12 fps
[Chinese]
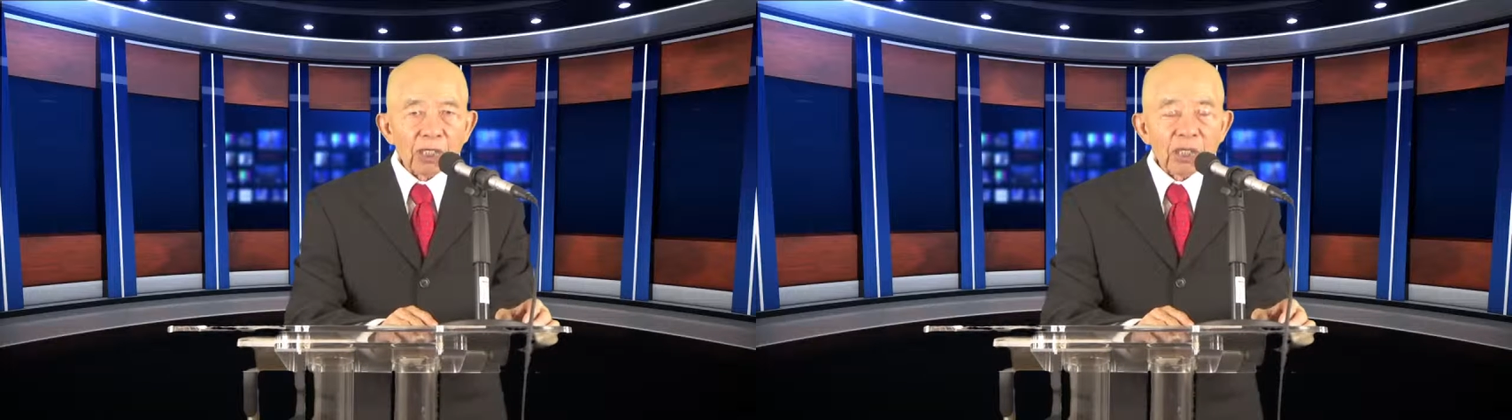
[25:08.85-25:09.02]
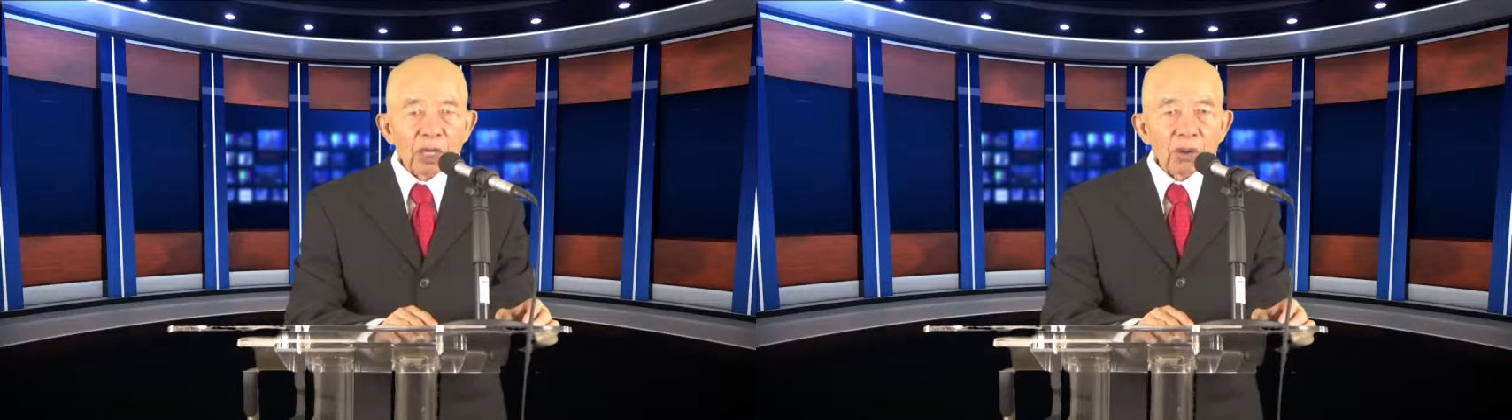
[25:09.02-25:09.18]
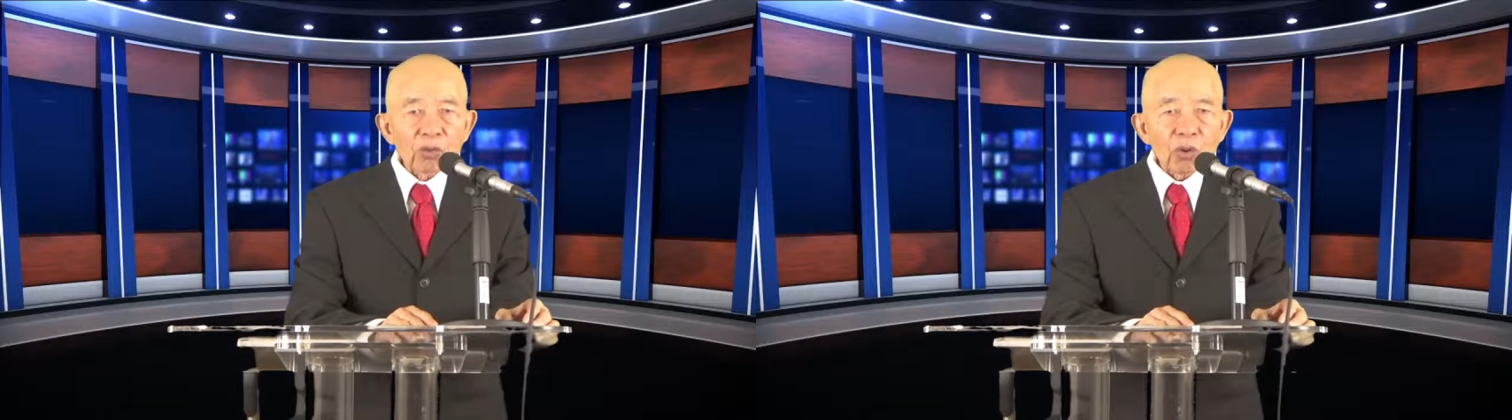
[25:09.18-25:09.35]

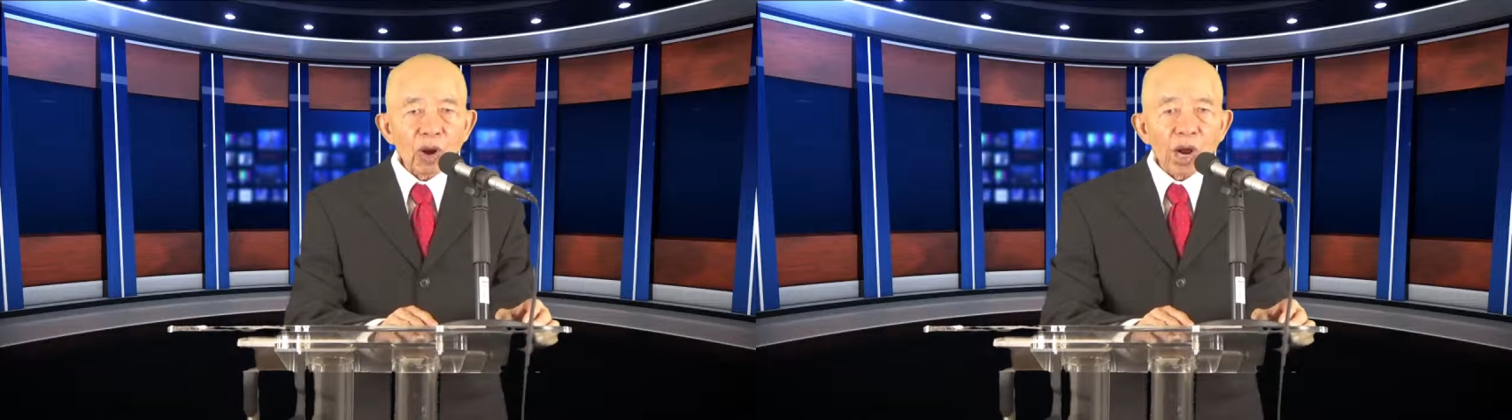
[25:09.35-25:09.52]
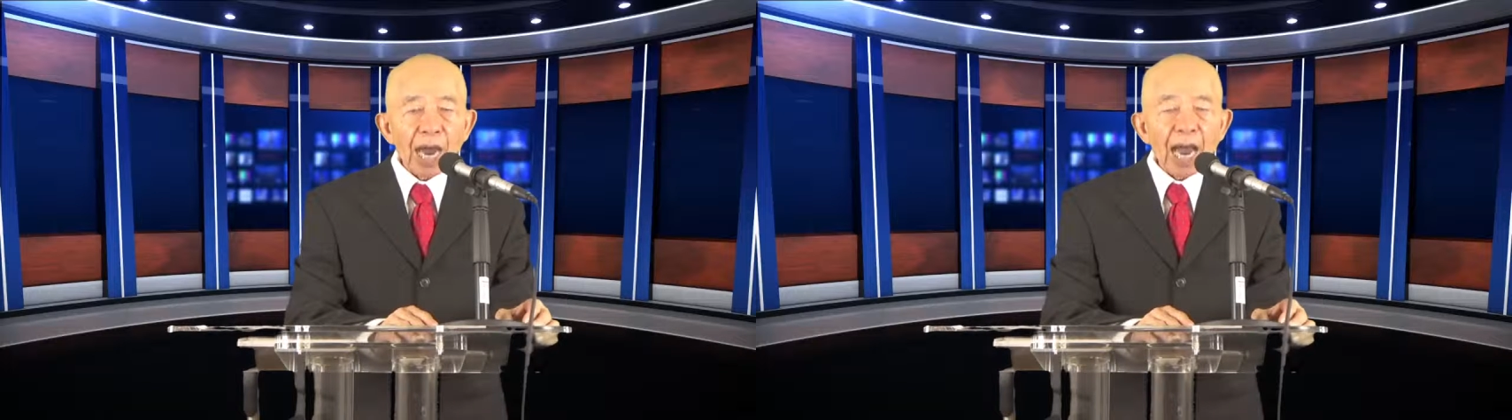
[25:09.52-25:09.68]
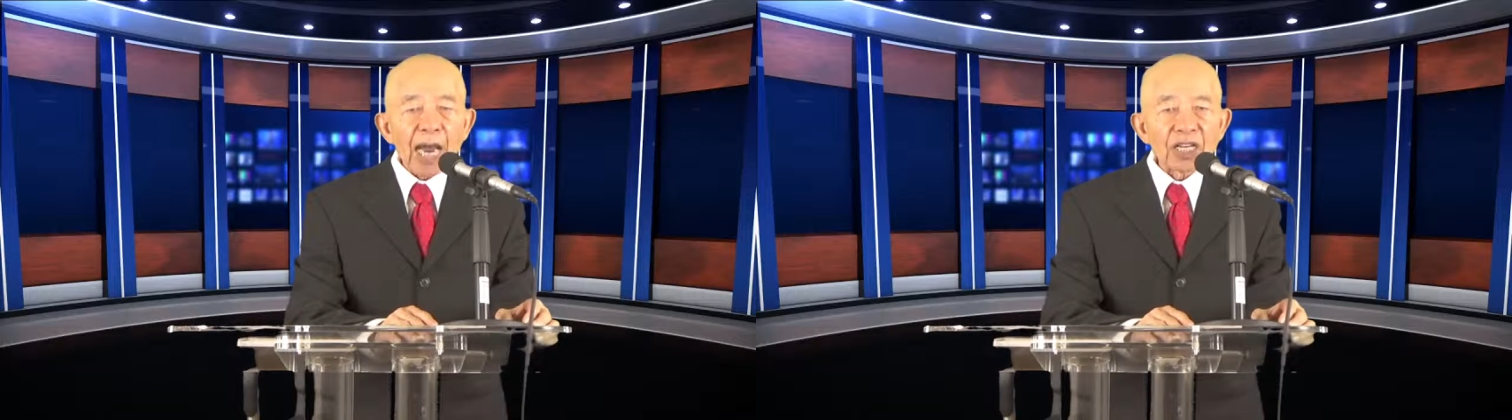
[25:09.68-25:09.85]
叫做
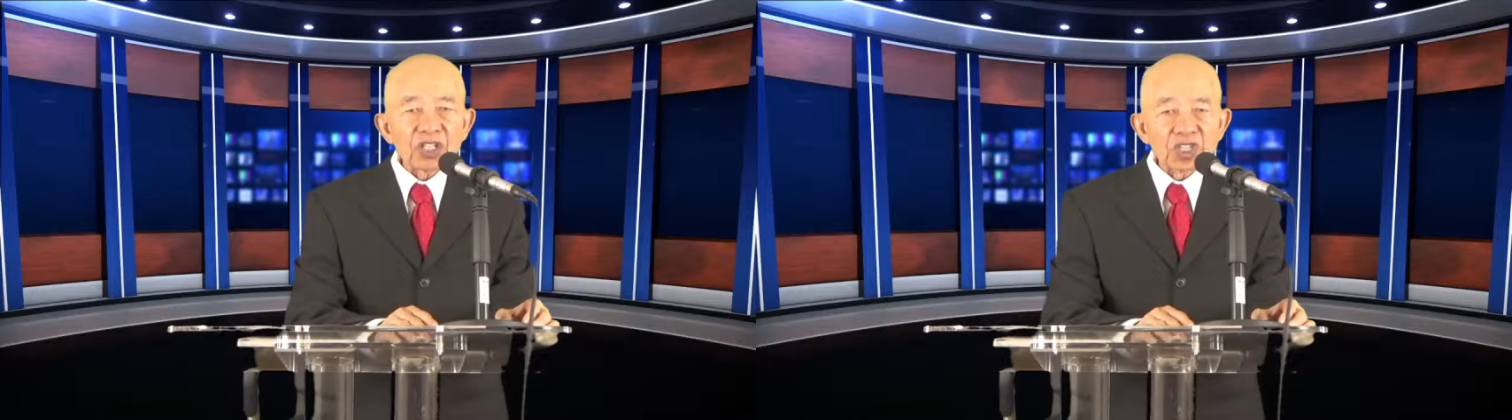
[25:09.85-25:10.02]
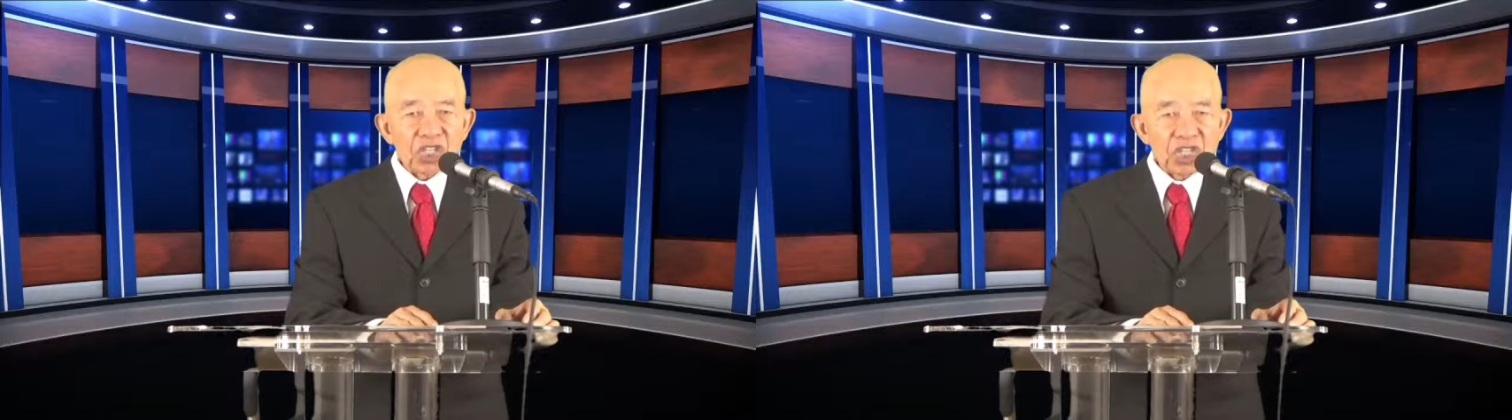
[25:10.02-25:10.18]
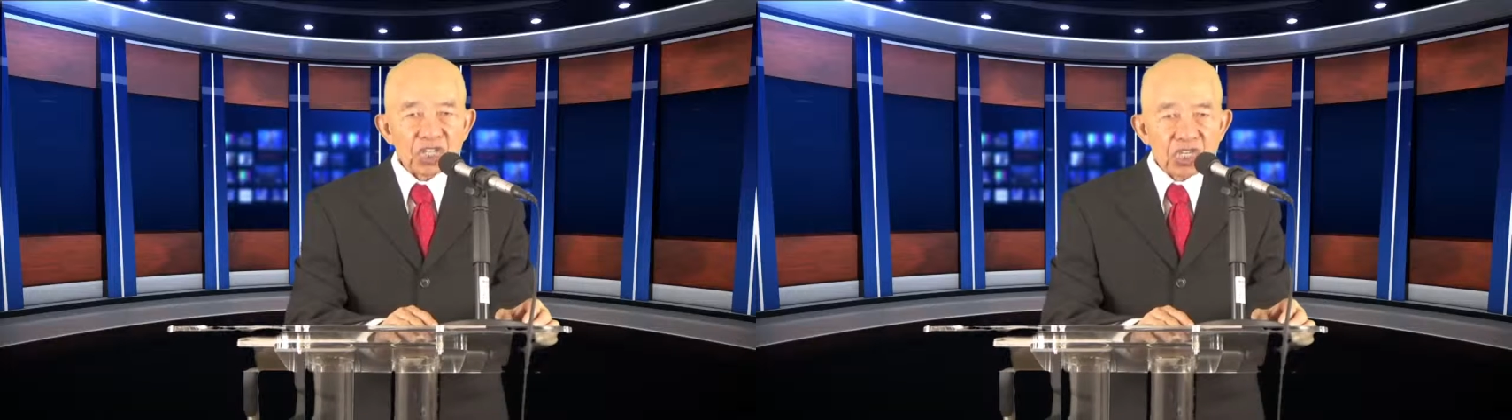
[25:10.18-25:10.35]
安
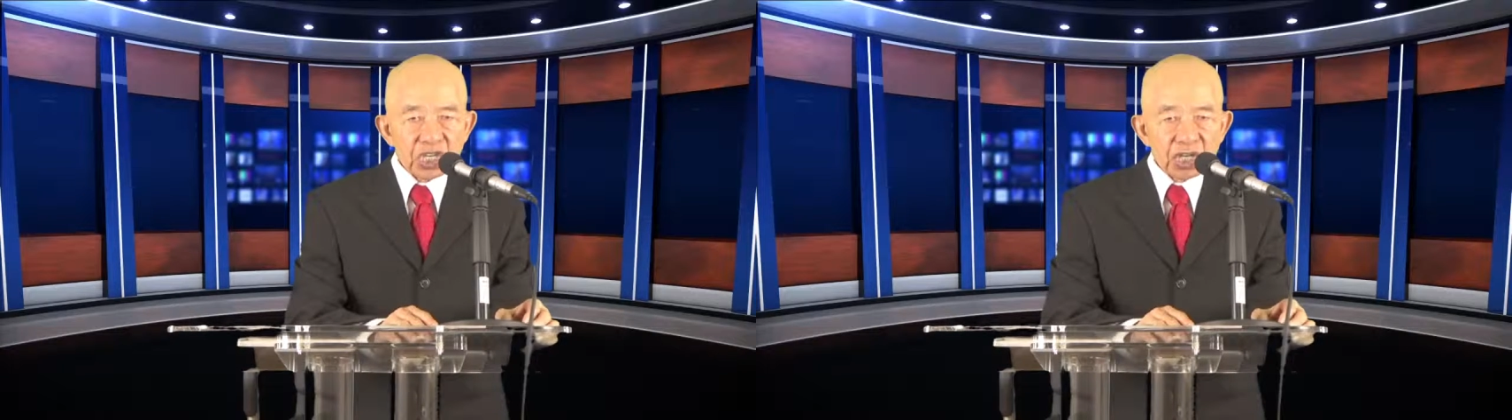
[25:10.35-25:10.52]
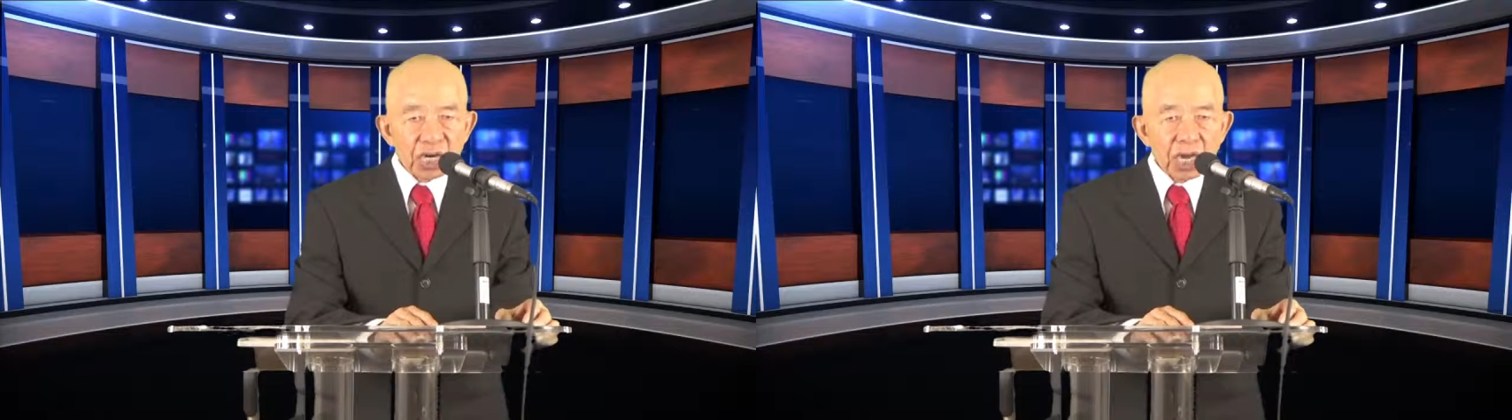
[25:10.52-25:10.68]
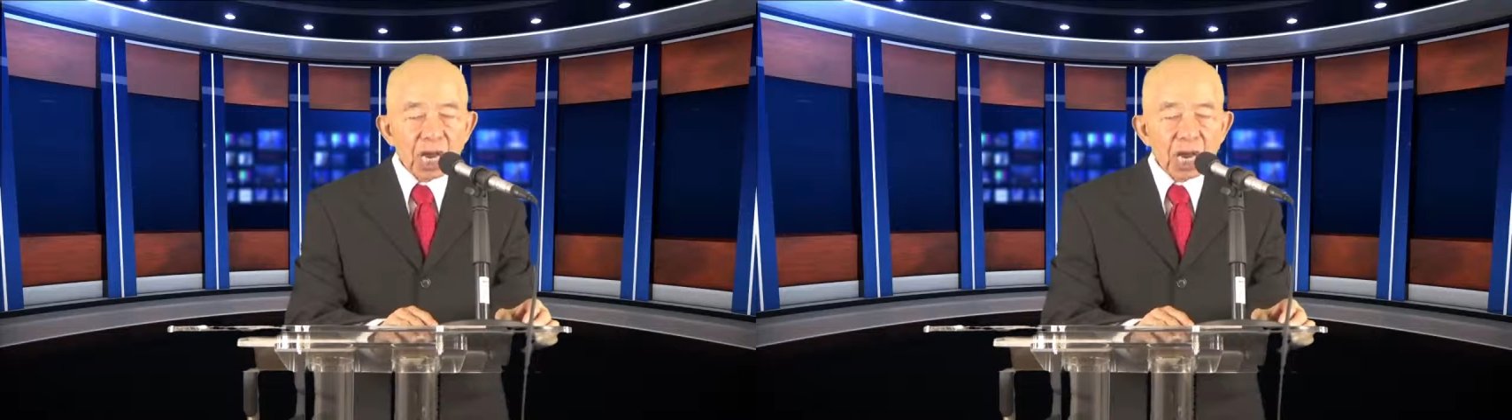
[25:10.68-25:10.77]
息日。